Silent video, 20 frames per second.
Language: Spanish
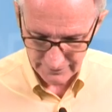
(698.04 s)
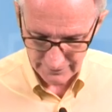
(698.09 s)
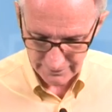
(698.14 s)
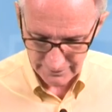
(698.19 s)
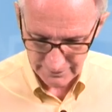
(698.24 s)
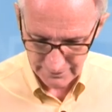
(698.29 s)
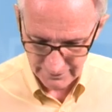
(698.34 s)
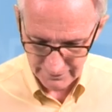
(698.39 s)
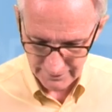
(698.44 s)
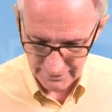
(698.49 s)

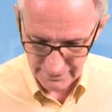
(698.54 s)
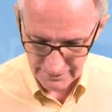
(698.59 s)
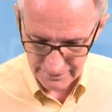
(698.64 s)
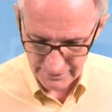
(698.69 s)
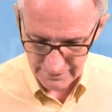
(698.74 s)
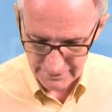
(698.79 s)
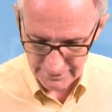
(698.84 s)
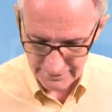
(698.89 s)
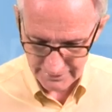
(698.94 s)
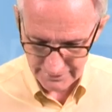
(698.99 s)
y de
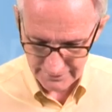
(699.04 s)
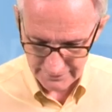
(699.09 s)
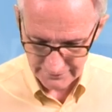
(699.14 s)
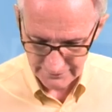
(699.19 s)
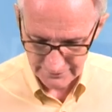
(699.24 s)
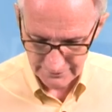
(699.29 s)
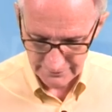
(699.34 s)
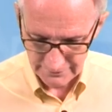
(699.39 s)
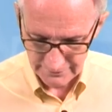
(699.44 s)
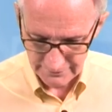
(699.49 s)
x
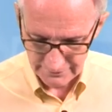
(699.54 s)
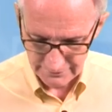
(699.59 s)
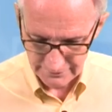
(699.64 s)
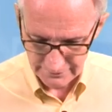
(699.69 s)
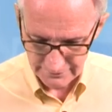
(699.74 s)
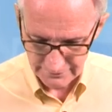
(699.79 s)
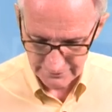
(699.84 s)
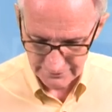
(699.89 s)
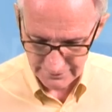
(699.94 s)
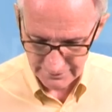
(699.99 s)

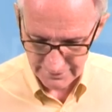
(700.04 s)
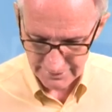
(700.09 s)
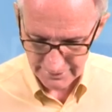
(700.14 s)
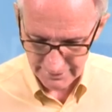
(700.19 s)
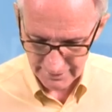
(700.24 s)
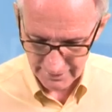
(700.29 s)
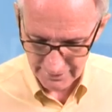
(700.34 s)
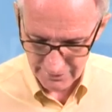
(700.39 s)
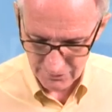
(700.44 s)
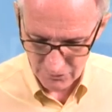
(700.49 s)

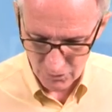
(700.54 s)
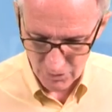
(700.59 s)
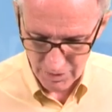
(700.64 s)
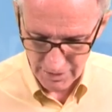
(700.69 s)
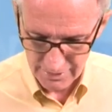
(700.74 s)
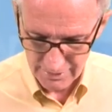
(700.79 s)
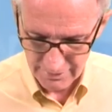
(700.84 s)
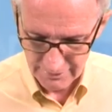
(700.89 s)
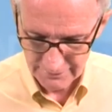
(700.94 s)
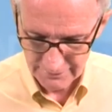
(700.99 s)
será igual